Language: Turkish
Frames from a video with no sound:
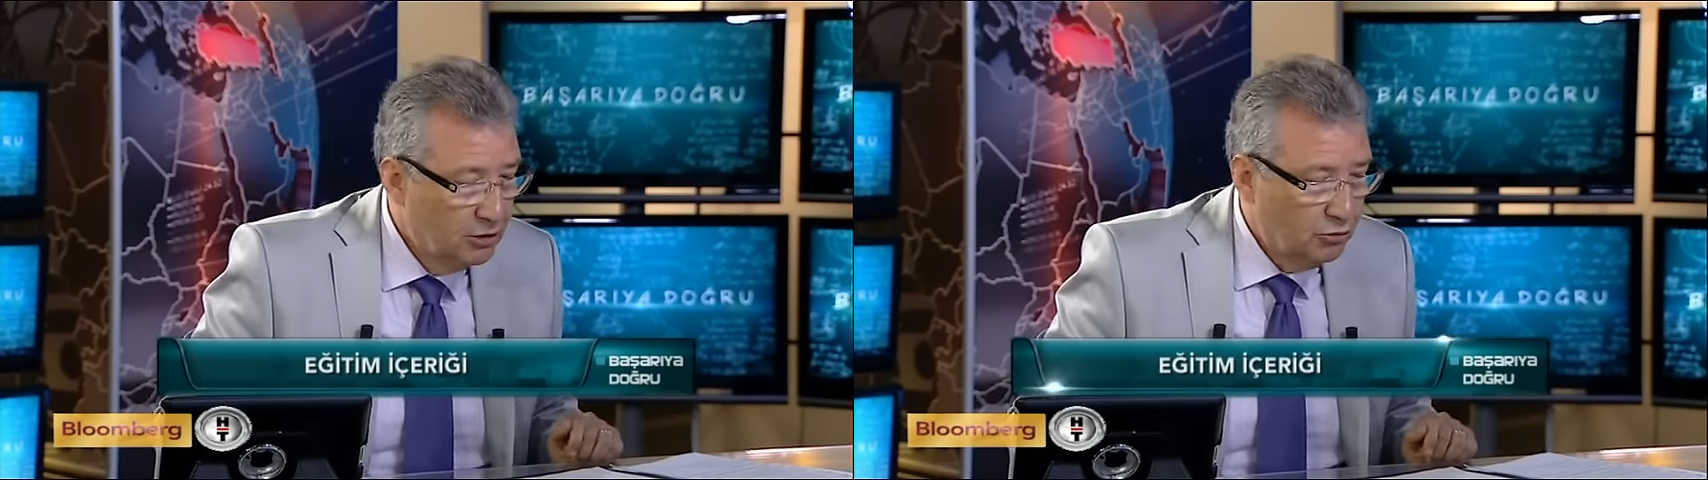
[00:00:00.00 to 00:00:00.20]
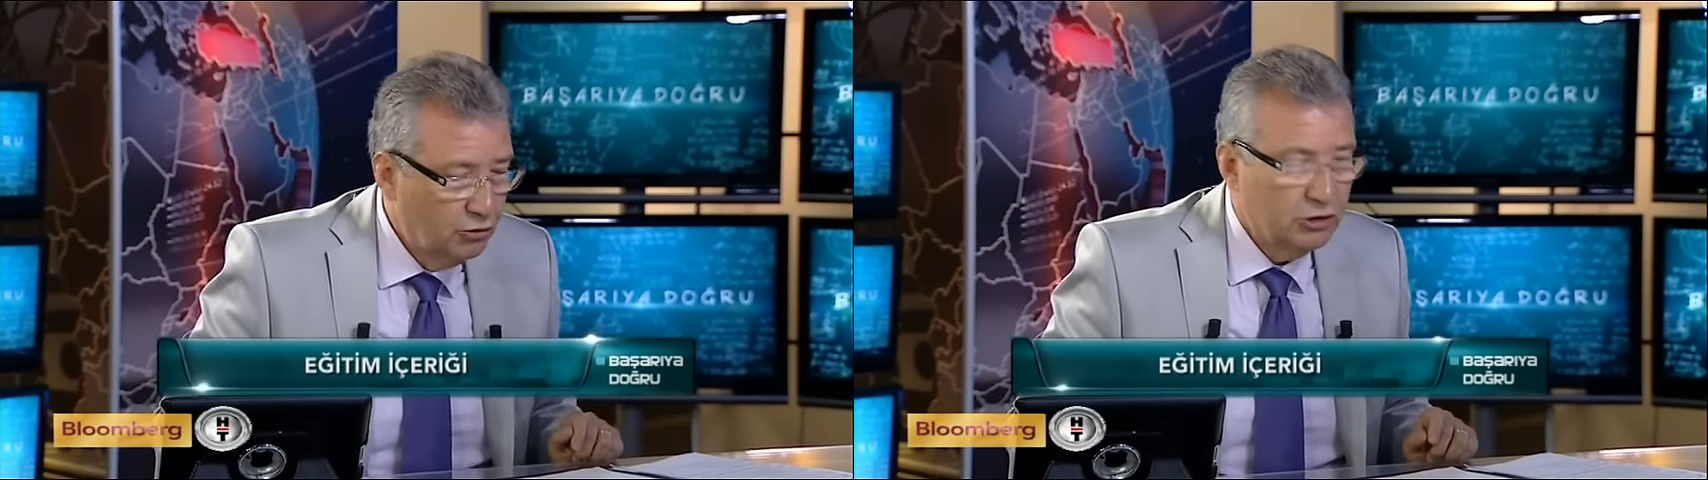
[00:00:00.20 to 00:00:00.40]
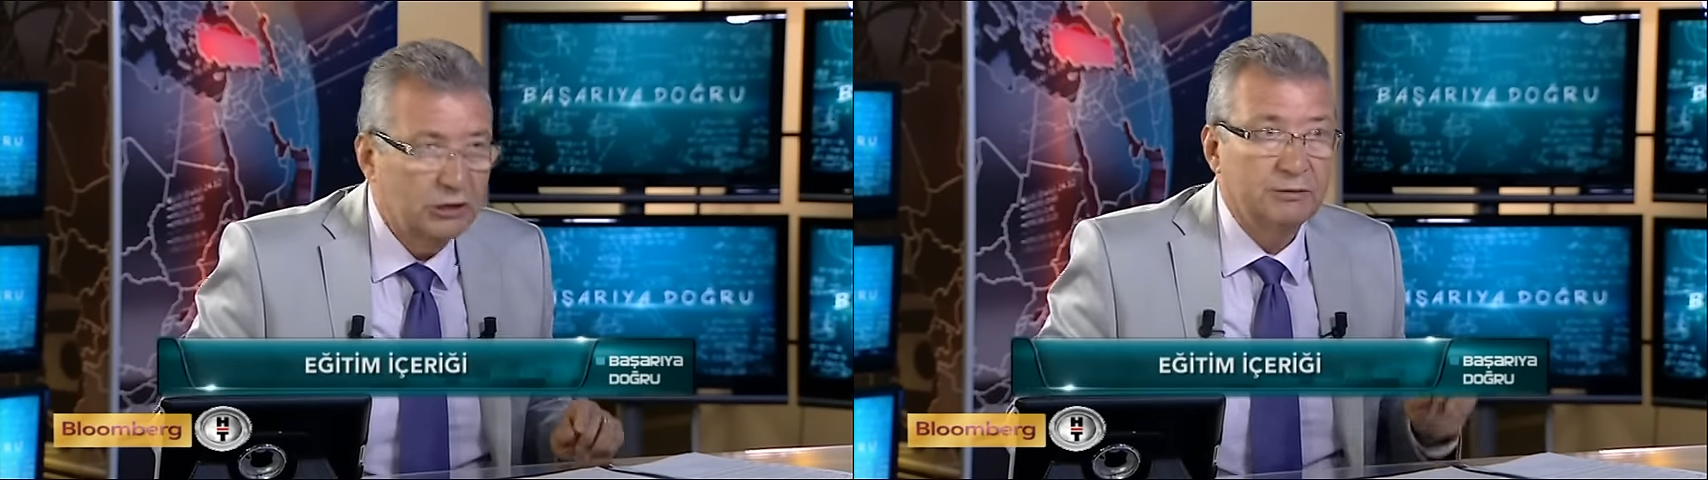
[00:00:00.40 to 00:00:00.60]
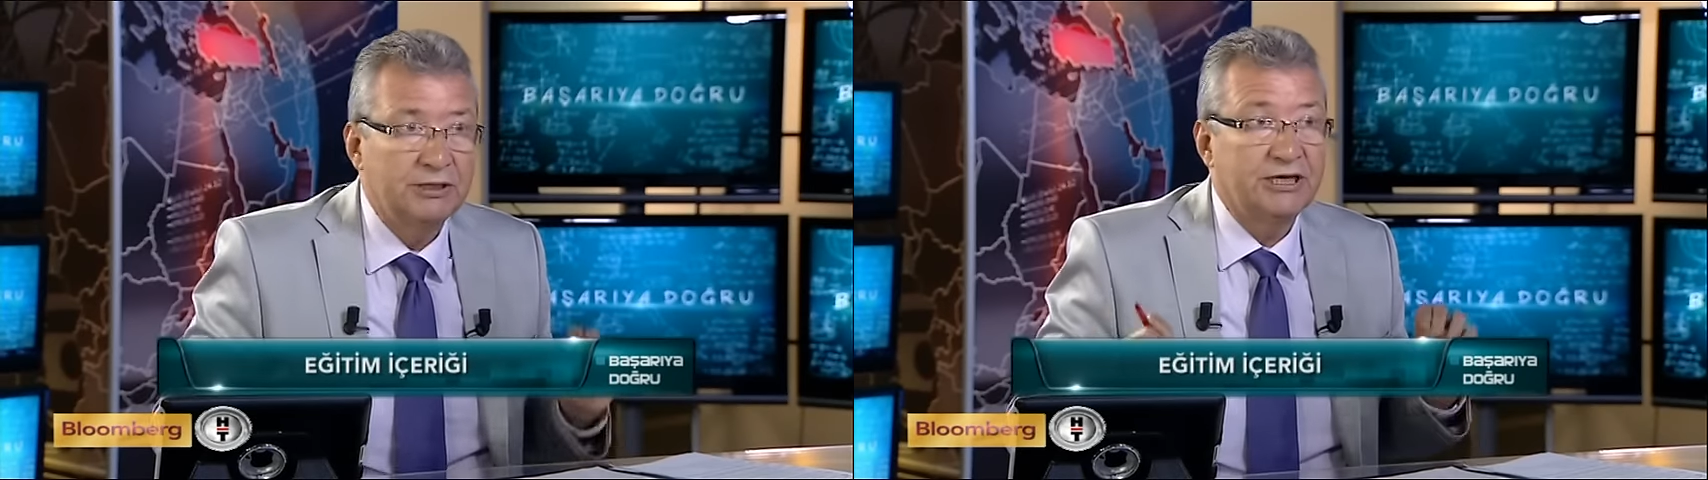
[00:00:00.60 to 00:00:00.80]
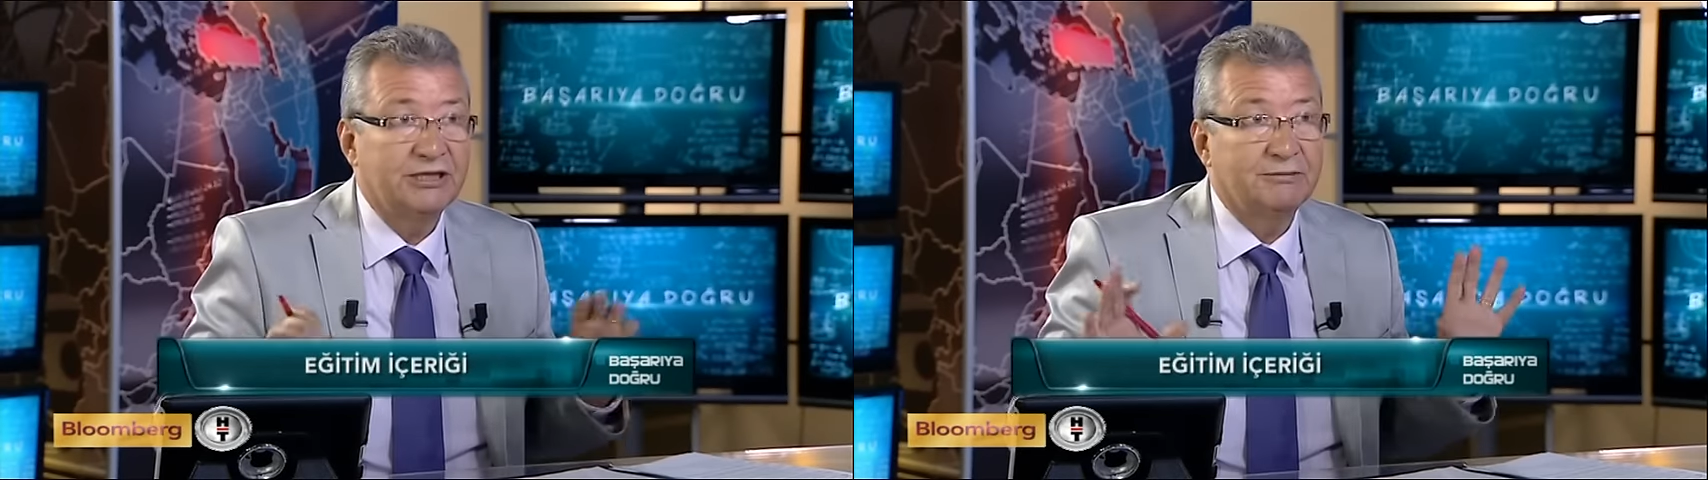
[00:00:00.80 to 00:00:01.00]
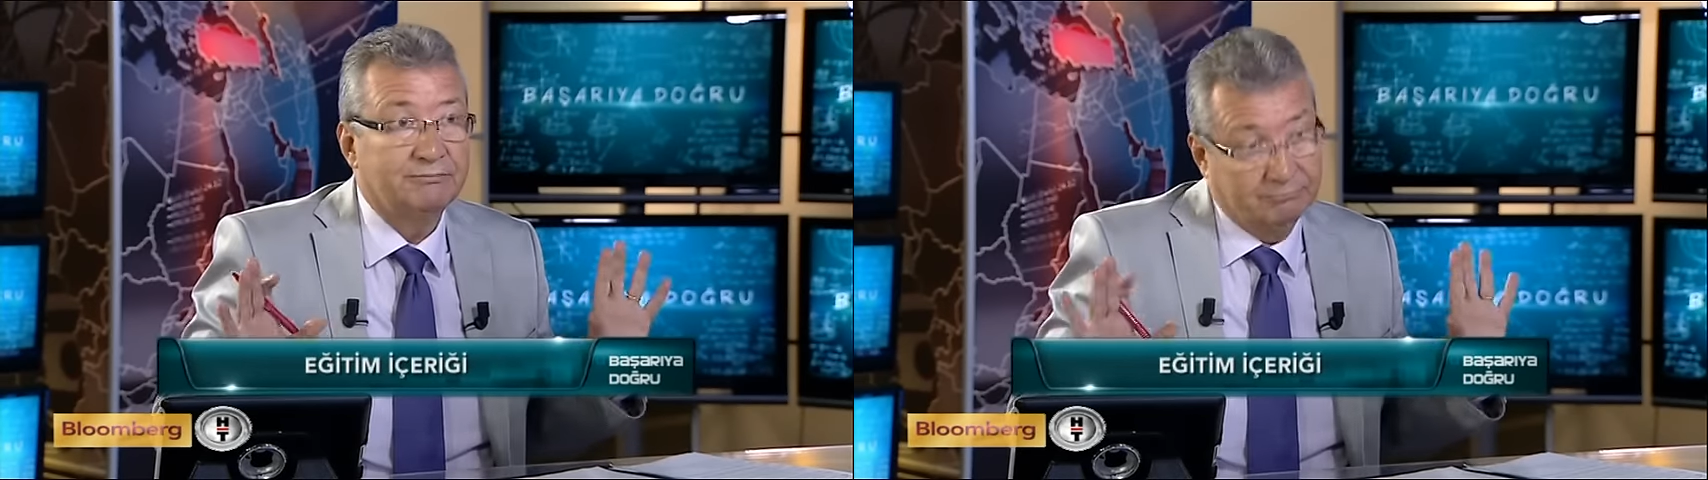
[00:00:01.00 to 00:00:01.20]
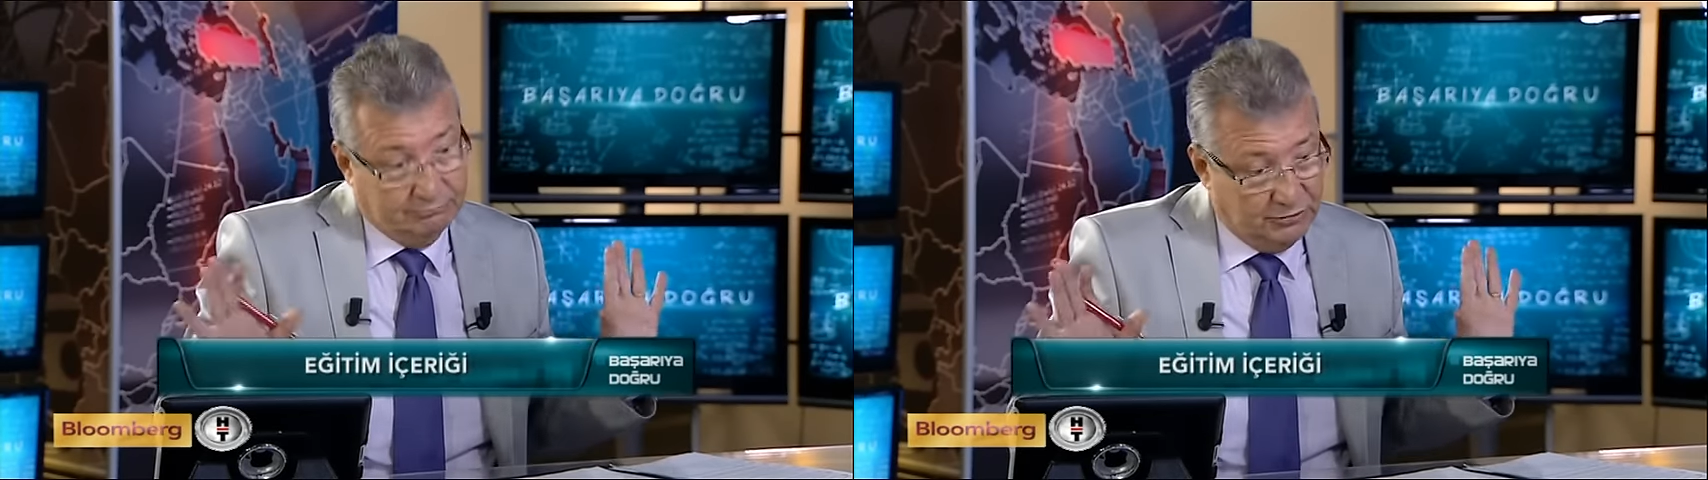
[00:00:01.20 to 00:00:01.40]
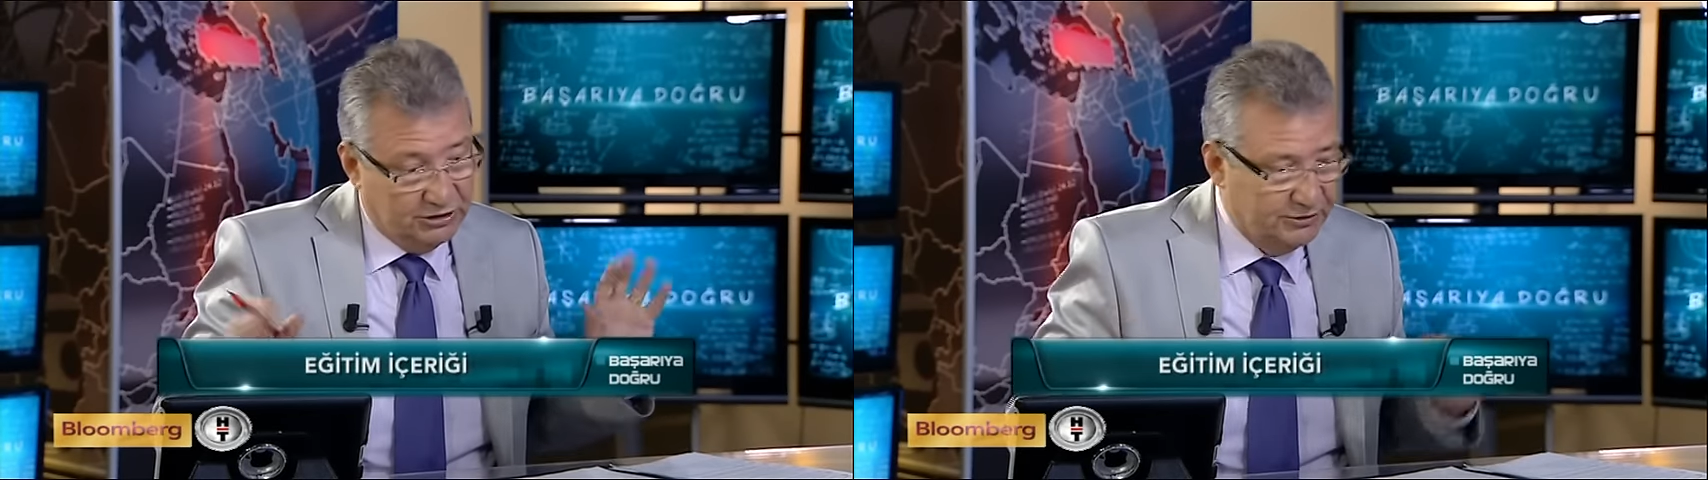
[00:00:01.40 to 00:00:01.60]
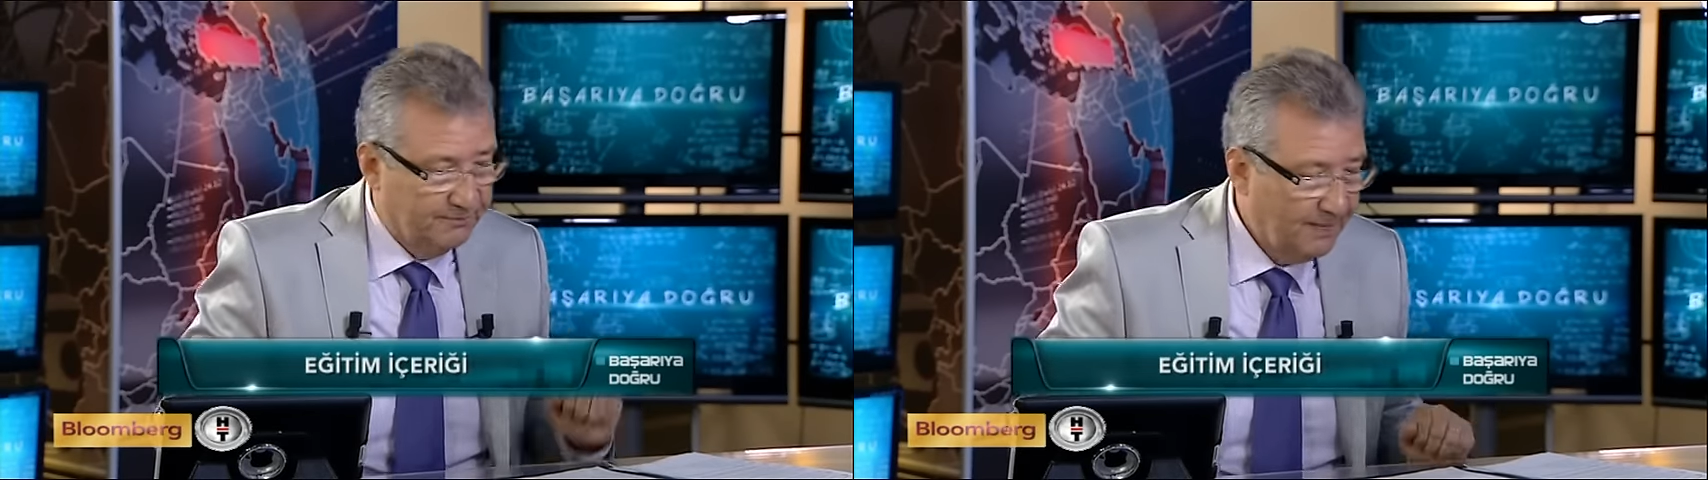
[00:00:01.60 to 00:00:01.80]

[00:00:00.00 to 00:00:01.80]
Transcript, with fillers: Uygulamalı eğitim bir.